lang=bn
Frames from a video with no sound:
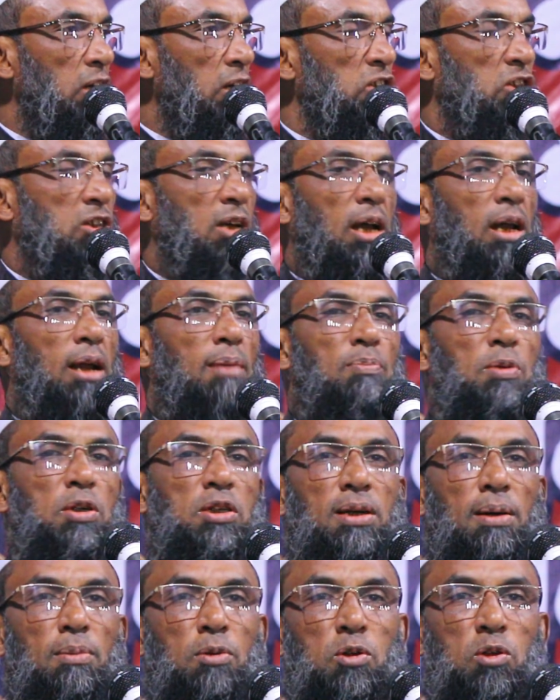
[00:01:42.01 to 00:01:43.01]
ইনশাল্লাহ
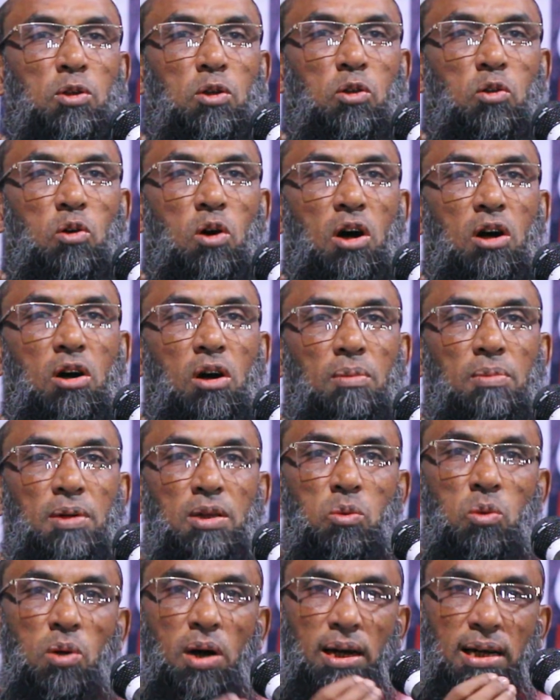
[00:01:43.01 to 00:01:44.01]
পিসা ভুজুর দোয়া করবে
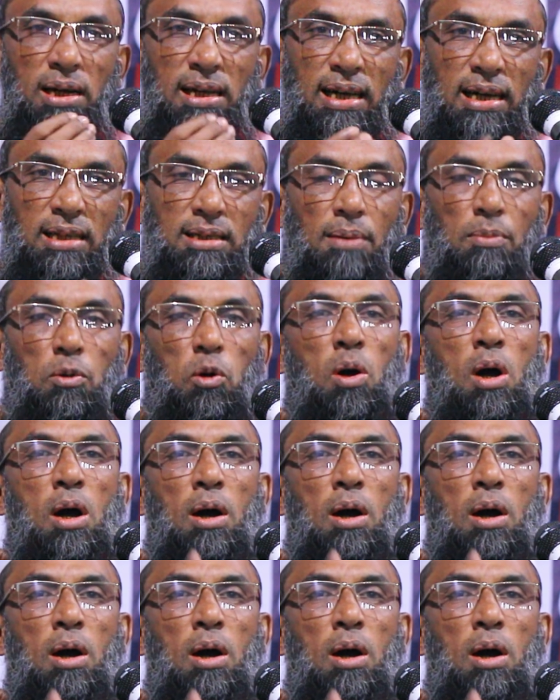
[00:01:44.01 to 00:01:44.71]
দোয়া নিয়ে যাব